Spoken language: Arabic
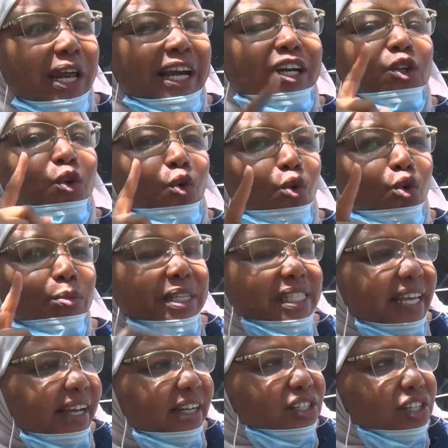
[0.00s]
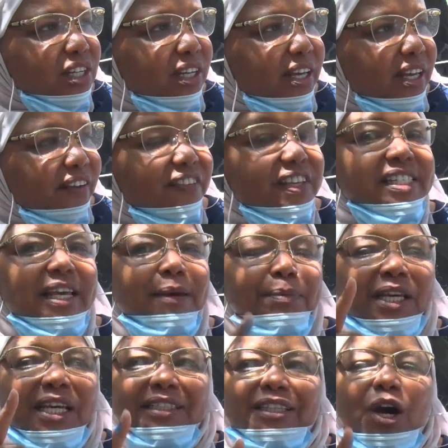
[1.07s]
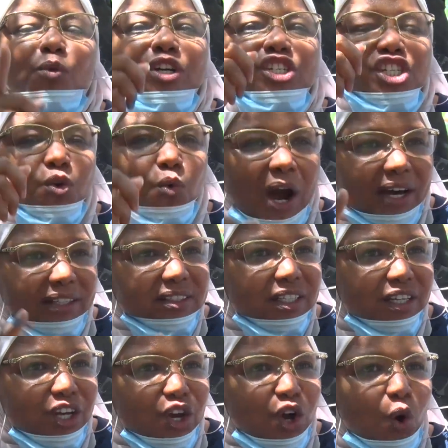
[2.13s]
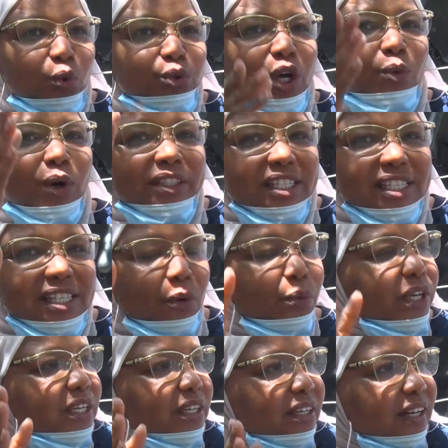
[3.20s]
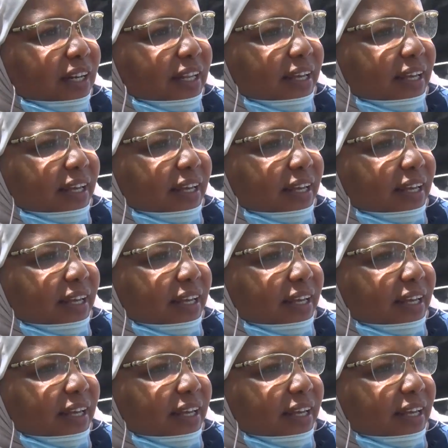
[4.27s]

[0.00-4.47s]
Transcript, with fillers: ولكن نقولوا مثالش في سبيل تو يجي وقت وتوا تستوي